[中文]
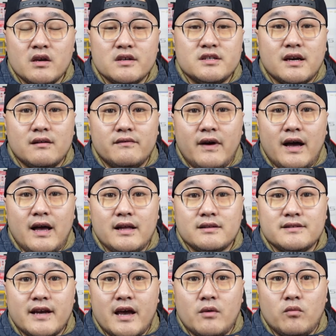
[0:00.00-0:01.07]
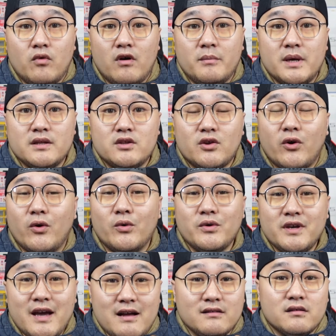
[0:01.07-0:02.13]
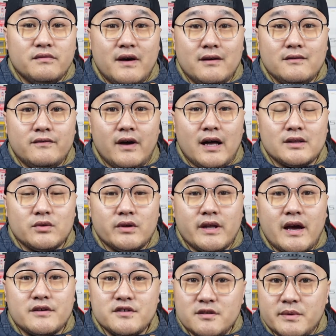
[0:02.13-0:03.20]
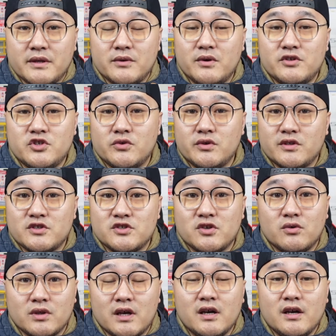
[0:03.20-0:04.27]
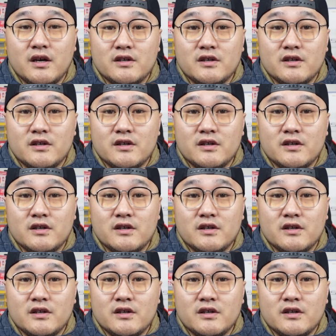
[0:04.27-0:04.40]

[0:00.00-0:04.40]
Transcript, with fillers: 相反，在我们同样的方法对待日本队球员的时候呢，